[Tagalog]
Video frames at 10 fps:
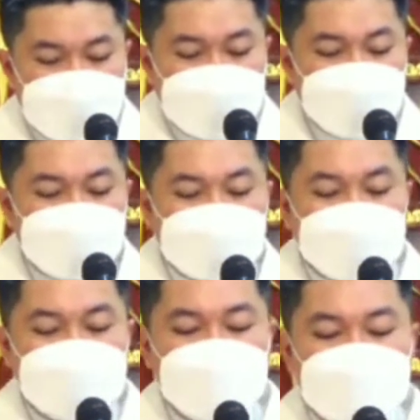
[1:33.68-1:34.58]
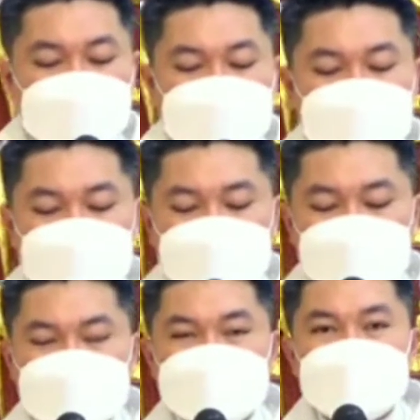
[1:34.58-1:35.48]
ang paghahari ng
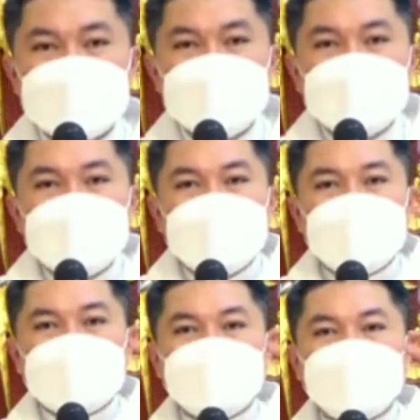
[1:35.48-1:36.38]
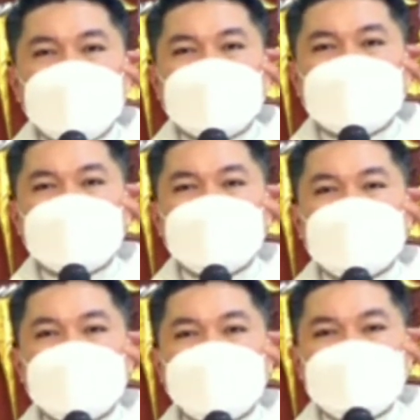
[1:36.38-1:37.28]
Diyos ay parang
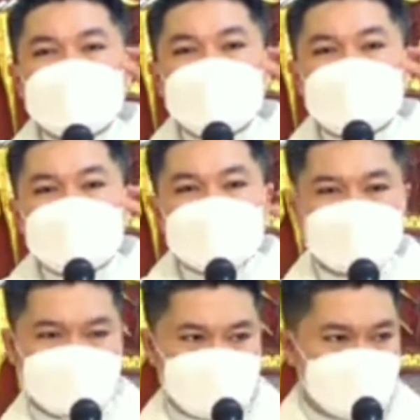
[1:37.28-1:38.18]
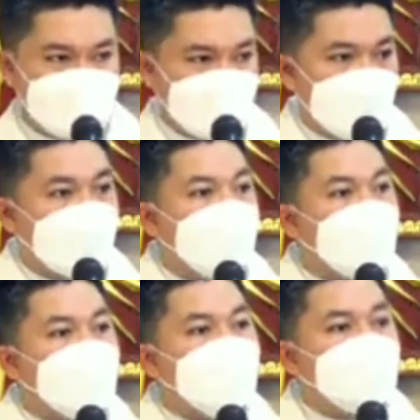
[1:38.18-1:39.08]
mga binhi
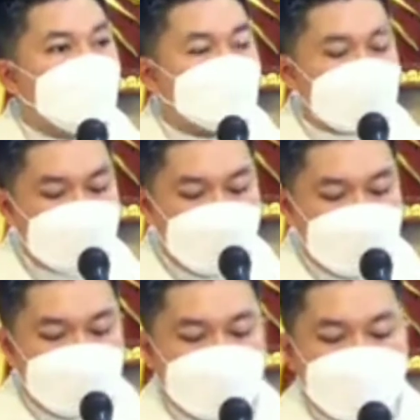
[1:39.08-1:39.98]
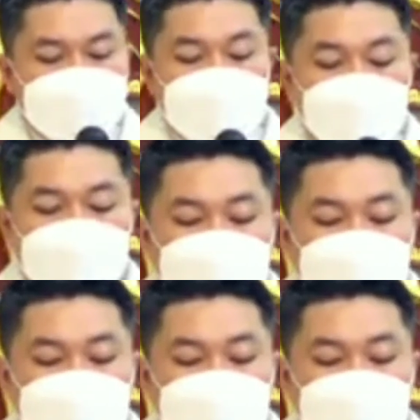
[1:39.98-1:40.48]
o butil o